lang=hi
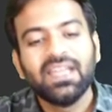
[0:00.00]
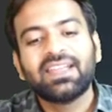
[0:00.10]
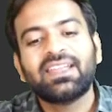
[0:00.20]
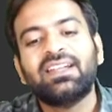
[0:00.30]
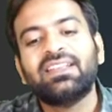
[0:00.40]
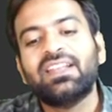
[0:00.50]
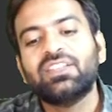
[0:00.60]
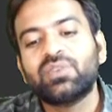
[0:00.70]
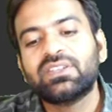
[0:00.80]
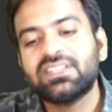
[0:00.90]
गेटिंग एन
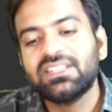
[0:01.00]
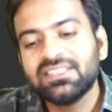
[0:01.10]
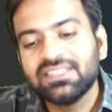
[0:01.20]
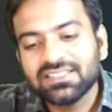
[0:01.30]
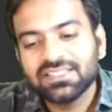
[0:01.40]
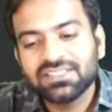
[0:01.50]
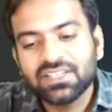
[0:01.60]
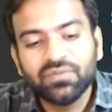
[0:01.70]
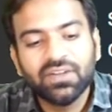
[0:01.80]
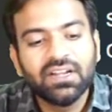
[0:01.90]
एजुकेशन इन दिस
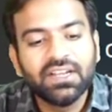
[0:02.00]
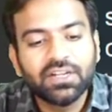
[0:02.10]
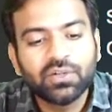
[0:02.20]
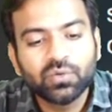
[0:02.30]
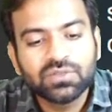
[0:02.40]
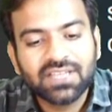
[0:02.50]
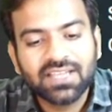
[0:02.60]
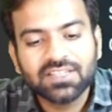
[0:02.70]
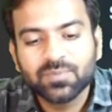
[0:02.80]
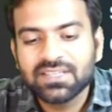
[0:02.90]
स्ट्रीम विल लीड टू
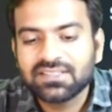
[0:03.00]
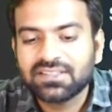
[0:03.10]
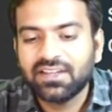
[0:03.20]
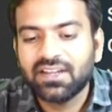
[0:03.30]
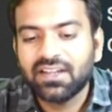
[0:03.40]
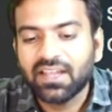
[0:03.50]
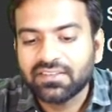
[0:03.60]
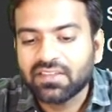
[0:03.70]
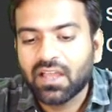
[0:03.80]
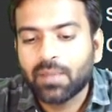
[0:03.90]
साइंस बेस्ड करियर
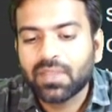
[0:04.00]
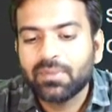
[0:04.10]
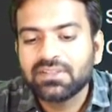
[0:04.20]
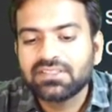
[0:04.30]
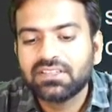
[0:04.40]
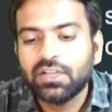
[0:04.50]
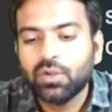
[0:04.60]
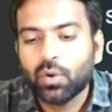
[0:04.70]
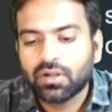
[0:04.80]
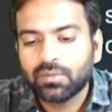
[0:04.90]
लाइफ आप क्या बन सकते हैं
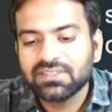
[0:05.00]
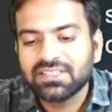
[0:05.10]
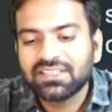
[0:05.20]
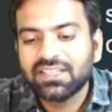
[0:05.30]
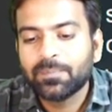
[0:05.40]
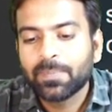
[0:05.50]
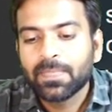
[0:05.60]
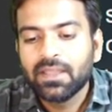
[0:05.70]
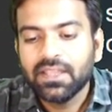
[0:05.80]
डॉक्टर बन सकते हैं